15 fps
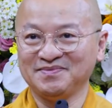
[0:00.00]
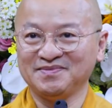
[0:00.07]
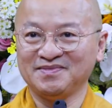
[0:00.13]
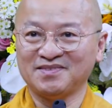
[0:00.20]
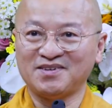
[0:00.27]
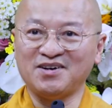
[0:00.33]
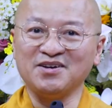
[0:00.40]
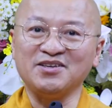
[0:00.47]

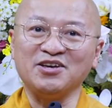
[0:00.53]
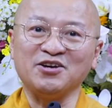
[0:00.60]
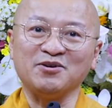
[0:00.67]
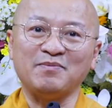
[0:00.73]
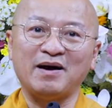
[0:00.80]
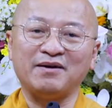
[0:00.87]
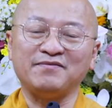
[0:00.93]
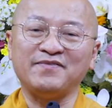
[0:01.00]
Có nhiều
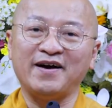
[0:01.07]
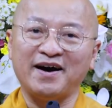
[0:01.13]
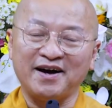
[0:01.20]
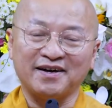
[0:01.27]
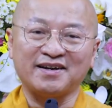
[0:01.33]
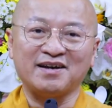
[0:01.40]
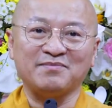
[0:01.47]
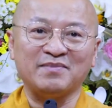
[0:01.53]
bà vợ
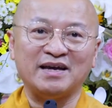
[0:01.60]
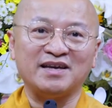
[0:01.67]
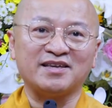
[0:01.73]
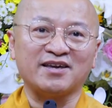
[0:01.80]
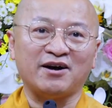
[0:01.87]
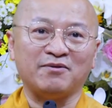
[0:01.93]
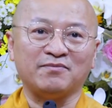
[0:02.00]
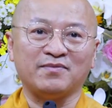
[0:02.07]
đó bị
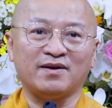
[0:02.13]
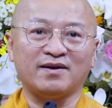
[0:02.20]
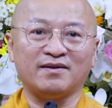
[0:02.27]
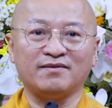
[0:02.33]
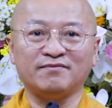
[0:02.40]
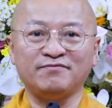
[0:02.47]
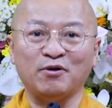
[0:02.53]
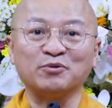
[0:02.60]
chồng đó,
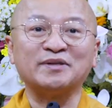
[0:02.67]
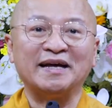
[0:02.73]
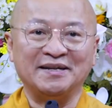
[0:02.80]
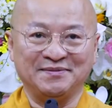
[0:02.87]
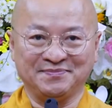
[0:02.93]
phụ tình,